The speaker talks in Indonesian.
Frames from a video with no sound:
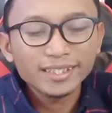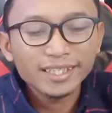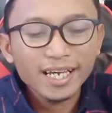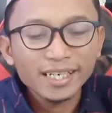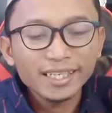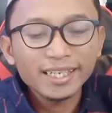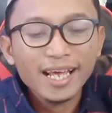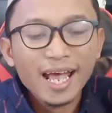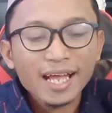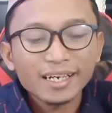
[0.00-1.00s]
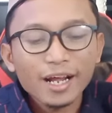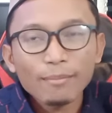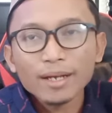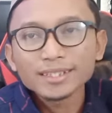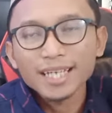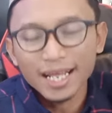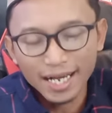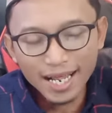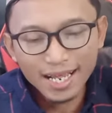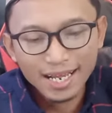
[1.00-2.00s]
Kristiani gak ada
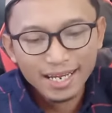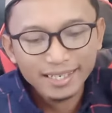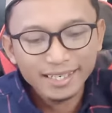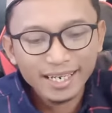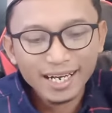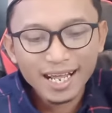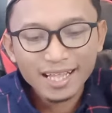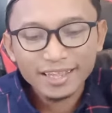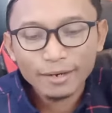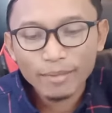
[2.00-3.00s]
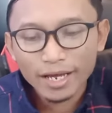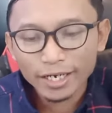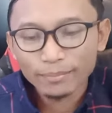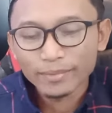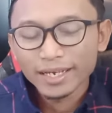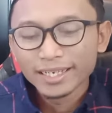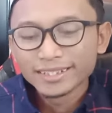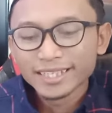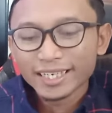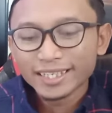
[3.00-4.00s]
masalah dengan azan maghrib.
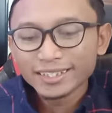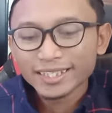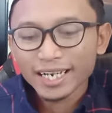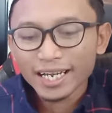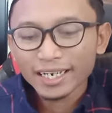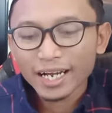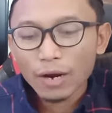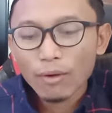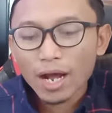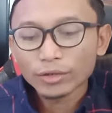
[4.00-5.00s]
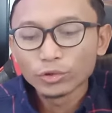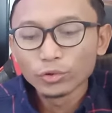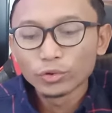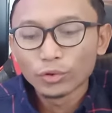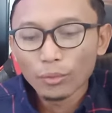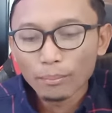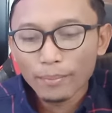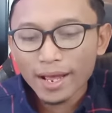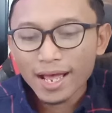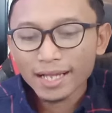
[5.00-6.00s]
Jadi jangan kau adu
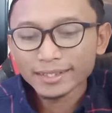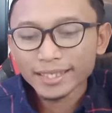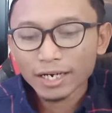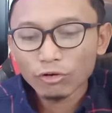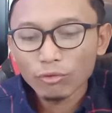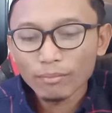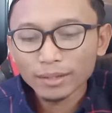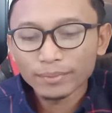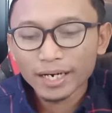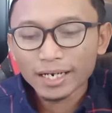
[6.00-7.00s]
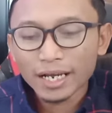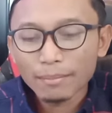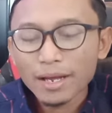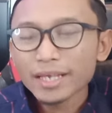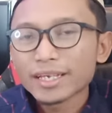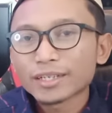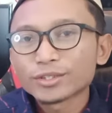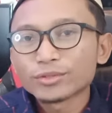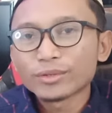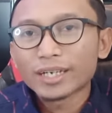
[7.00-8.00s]
domba antar umat beragama yang
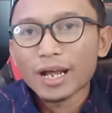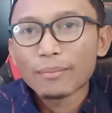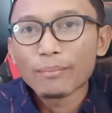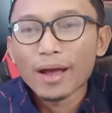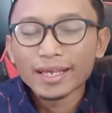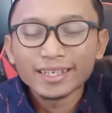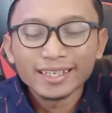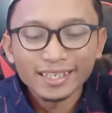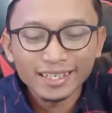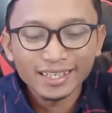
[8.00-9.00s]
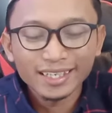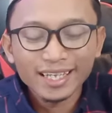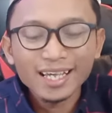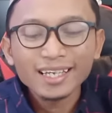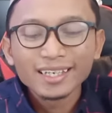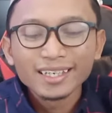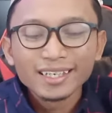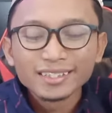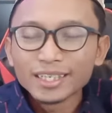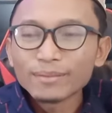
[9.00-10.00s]
sudah baik ini ya.
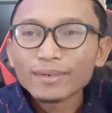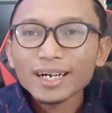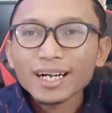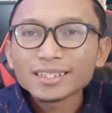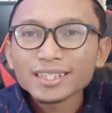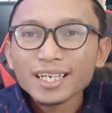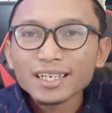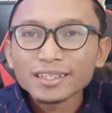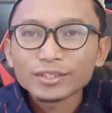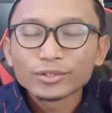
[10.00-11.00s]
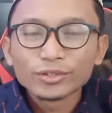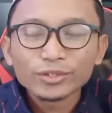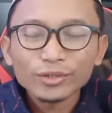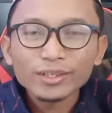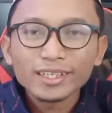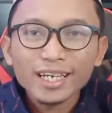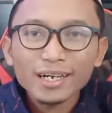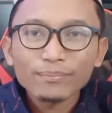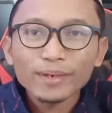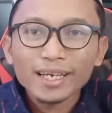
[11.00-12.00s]
Jadi merasa justru
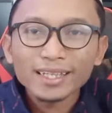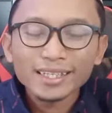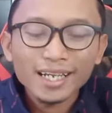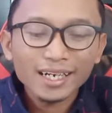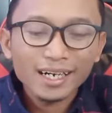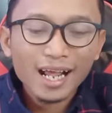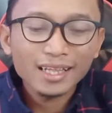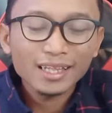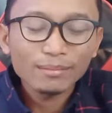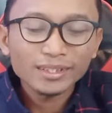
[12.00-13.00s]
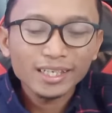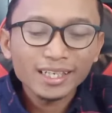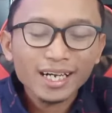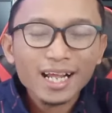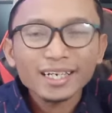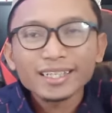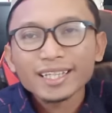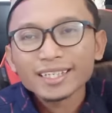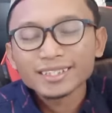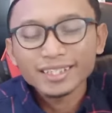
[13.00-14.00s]
dengan penggantian azan menjadi running
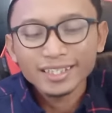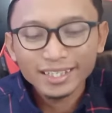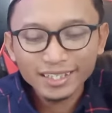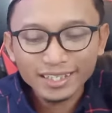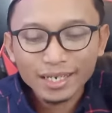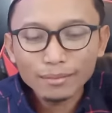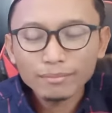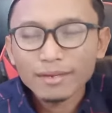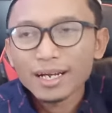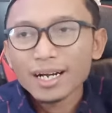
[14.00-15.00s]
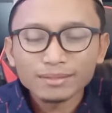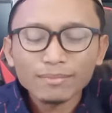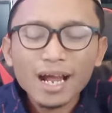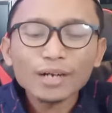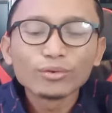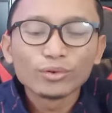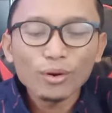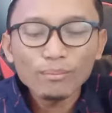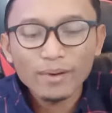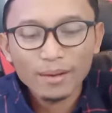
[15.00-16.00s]
text ini ya malah mengadu
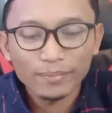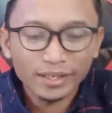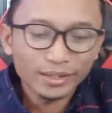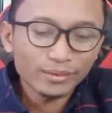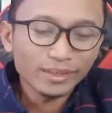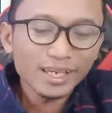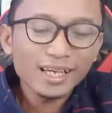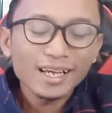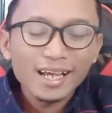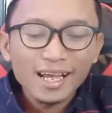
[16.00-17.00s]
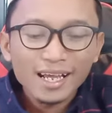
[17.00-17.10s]
domba begitu ya.